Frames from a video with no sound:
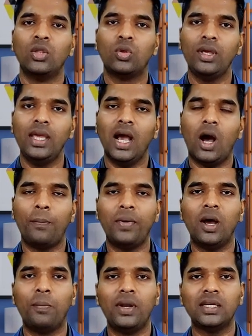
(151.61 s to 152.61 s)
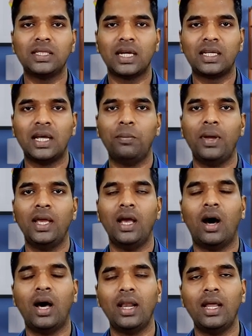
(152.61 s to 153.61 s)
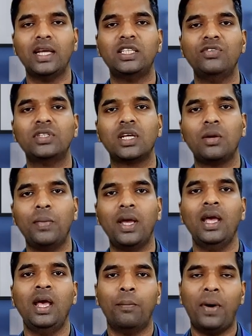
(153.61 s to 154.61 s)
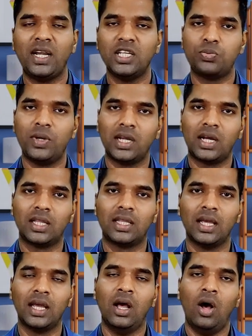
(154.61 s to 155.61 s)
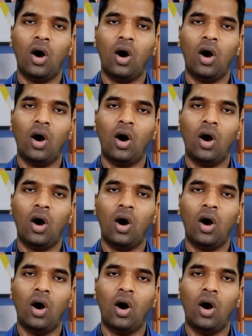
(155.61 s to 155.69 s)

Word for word: तो ये अपने अपने सेक्टर में हर एग्जीबिशन में पार्टिसिपेट करते हैं